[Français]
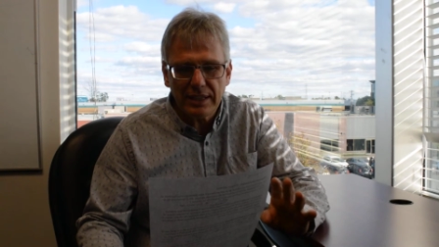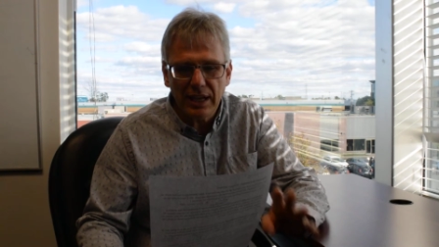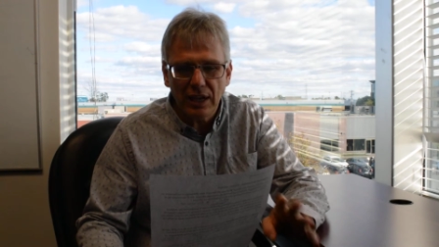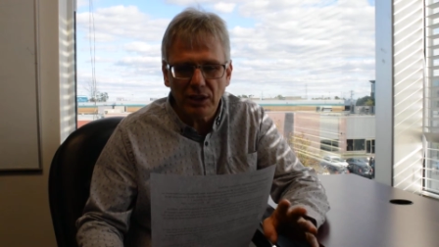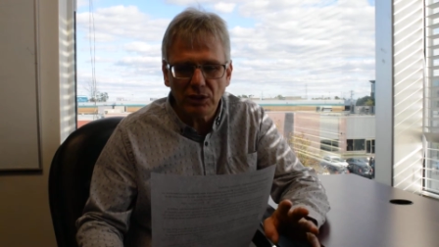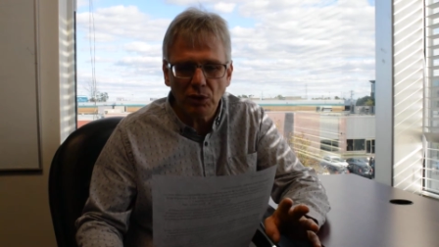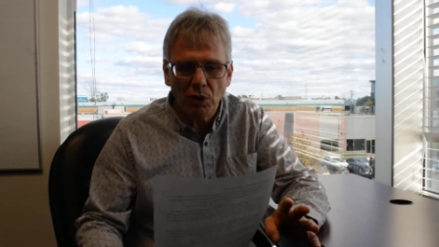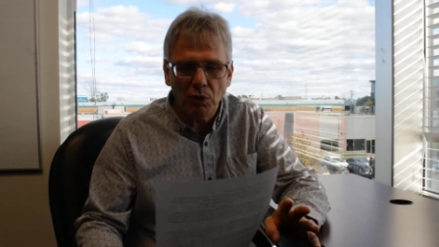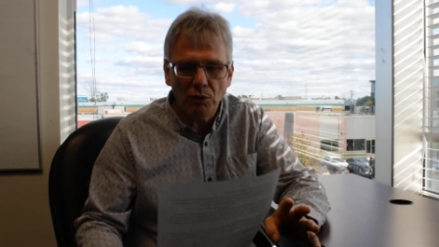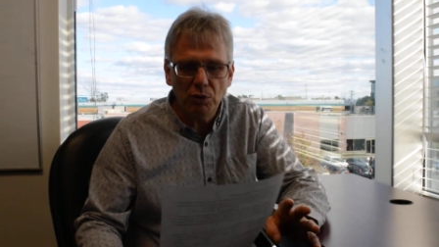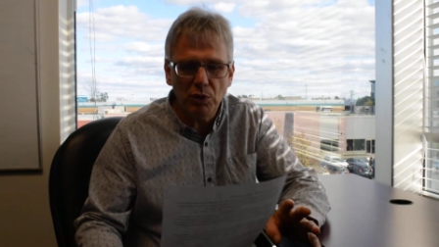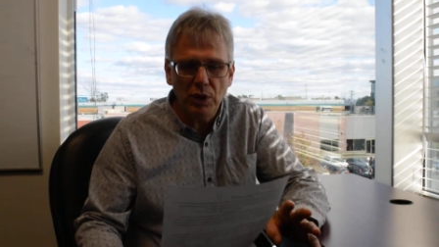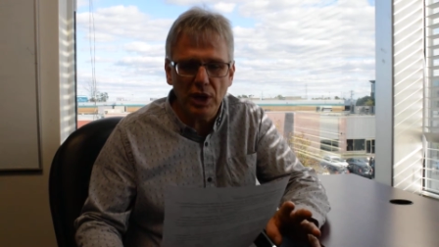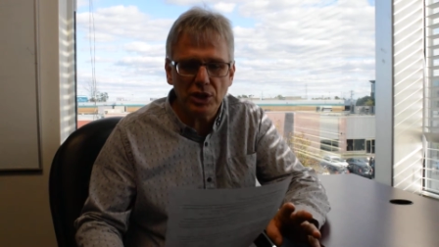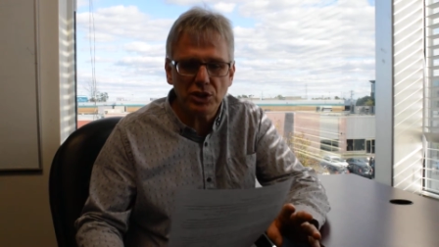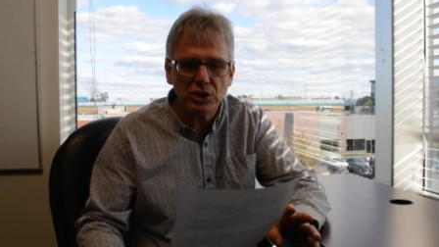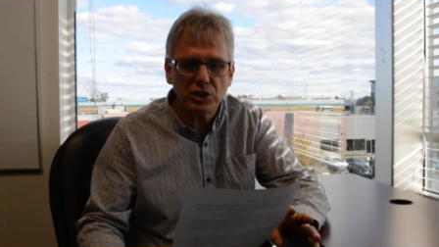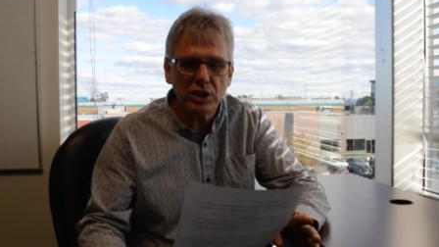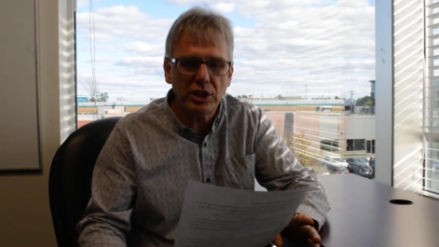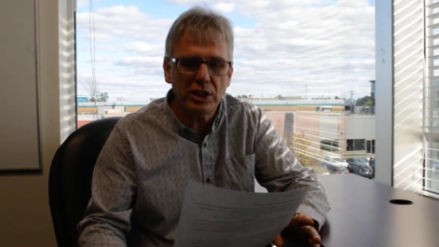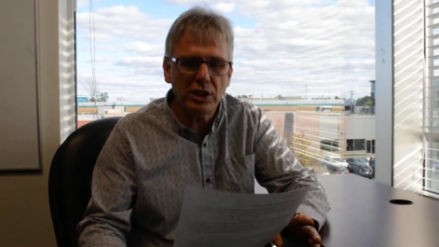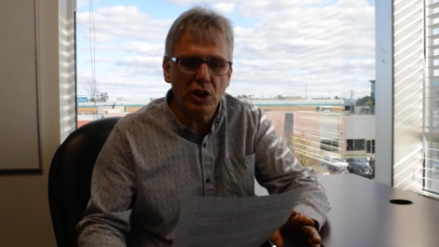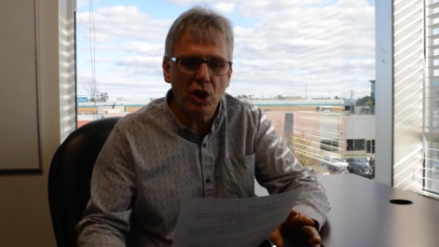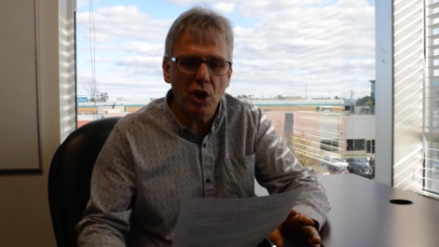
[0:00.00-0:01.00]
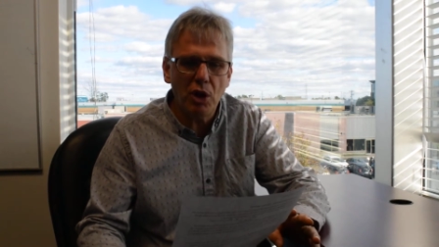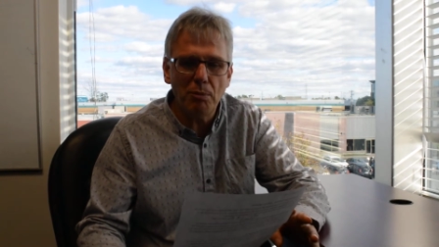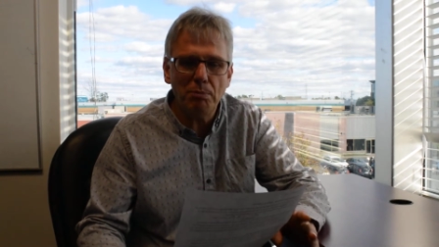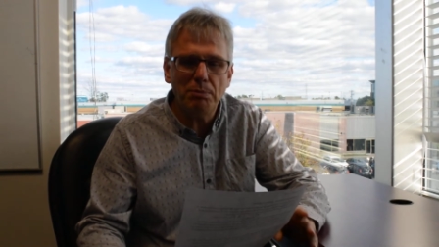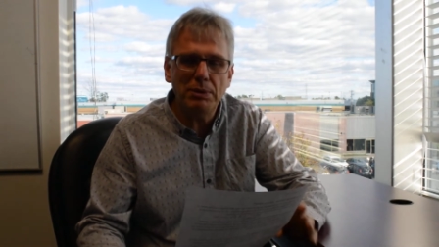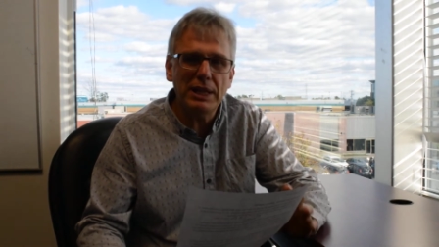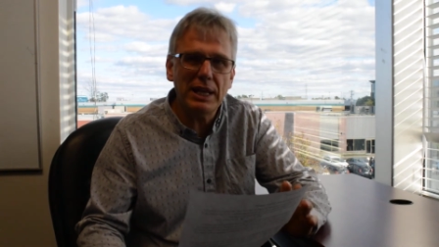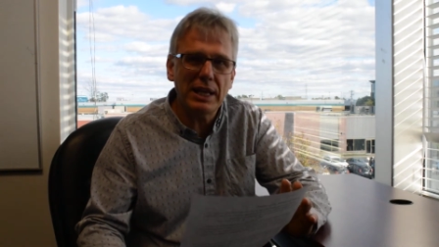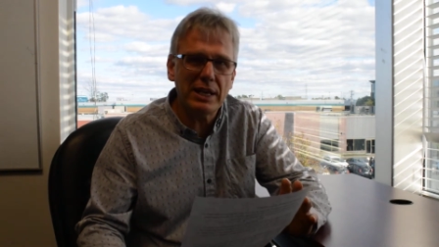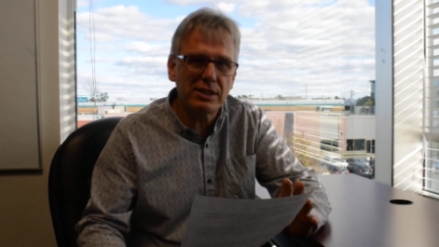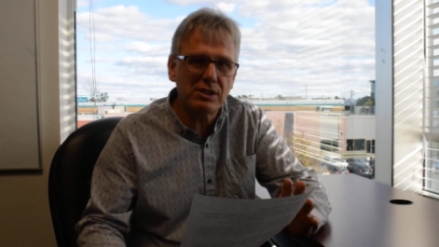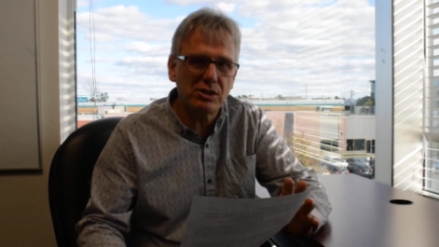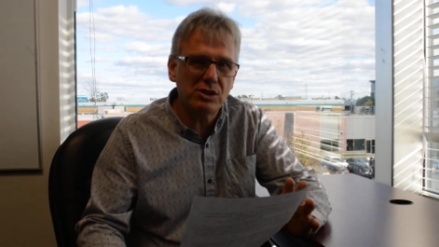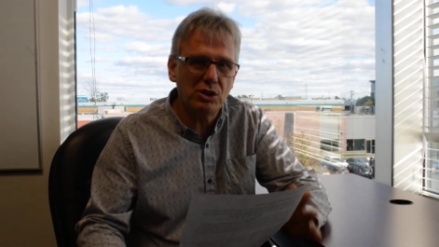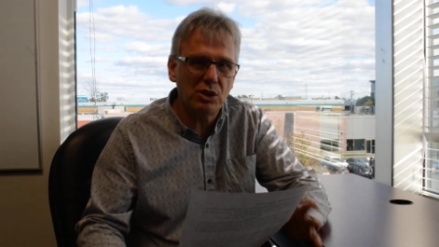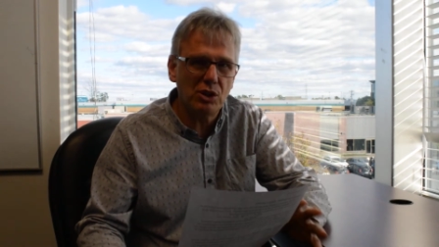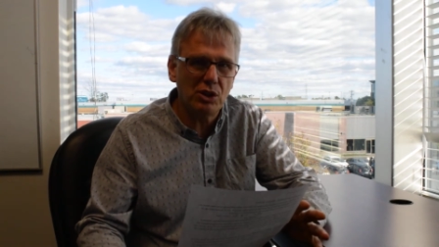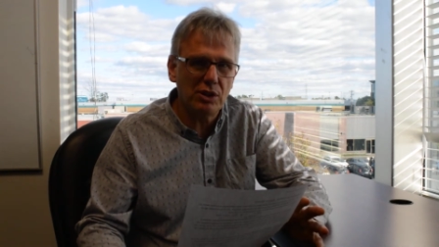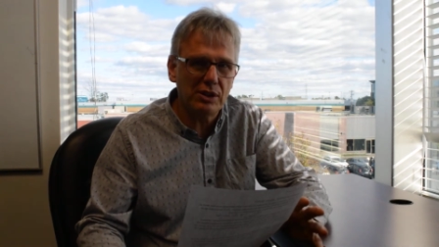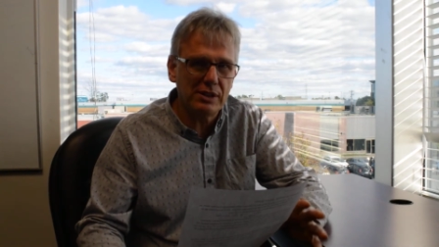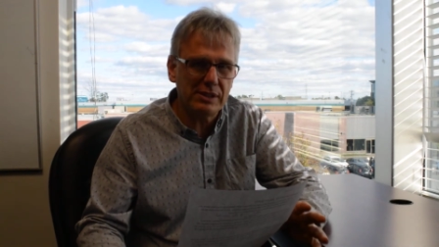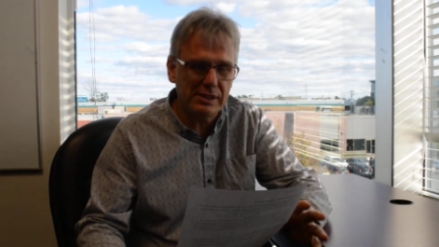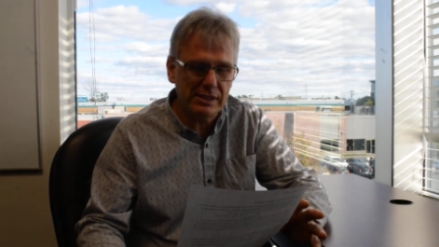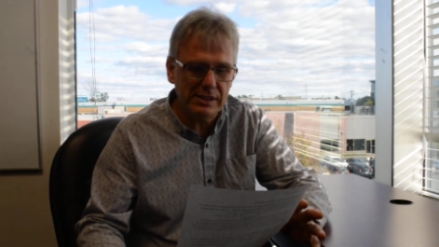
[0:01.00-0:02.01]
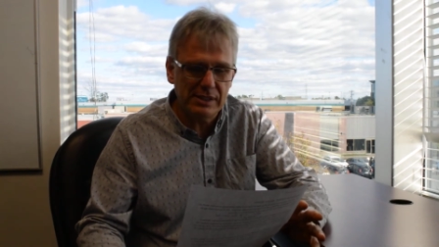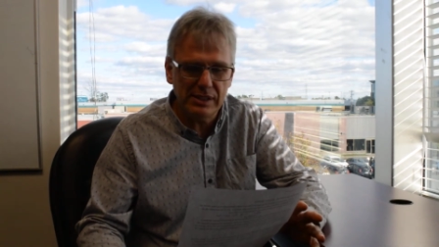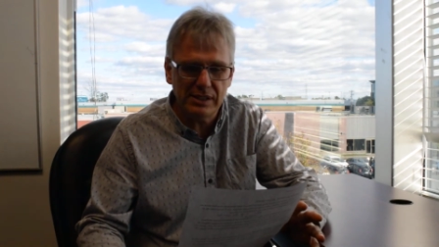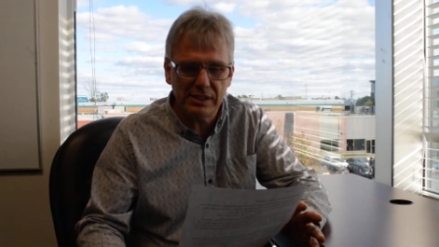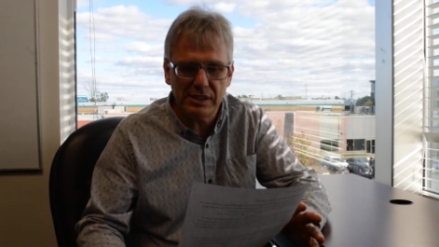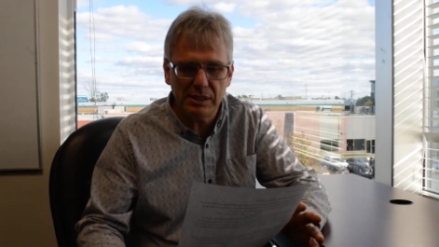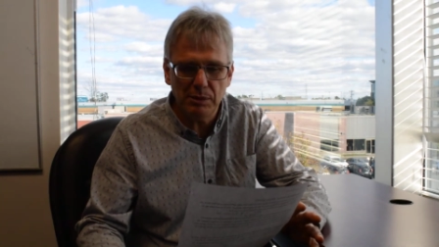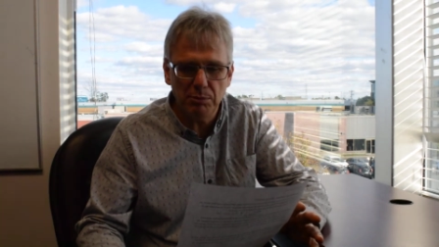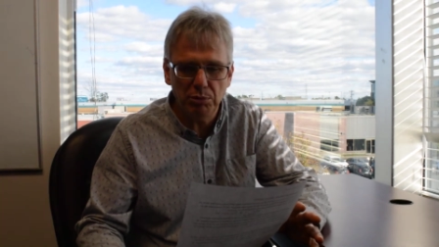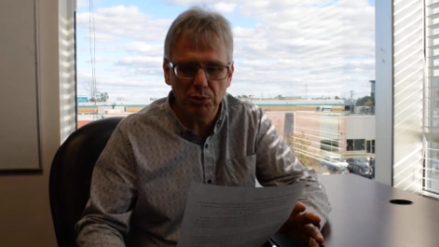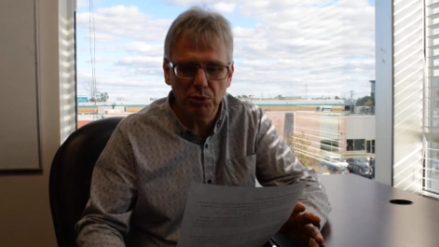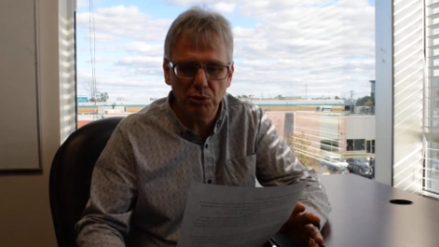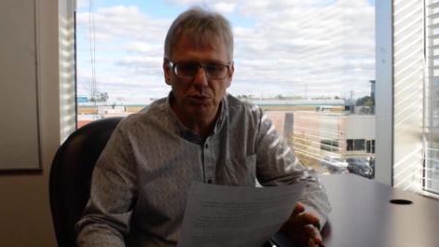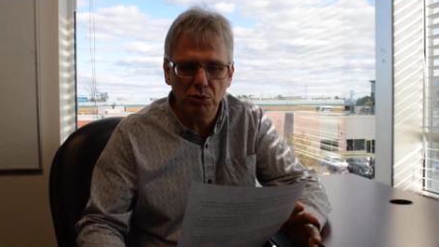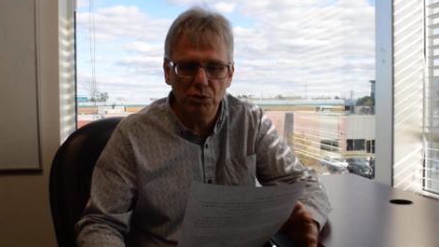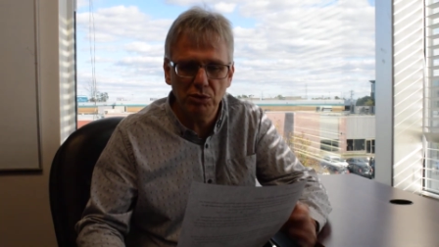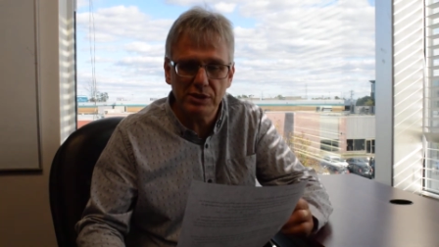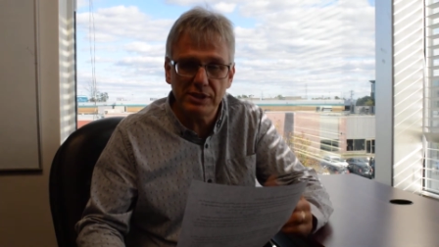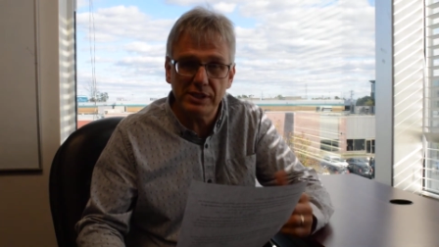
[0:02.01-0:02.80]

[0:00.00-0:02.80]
Quand on veut acheter un plex de 6 et plus,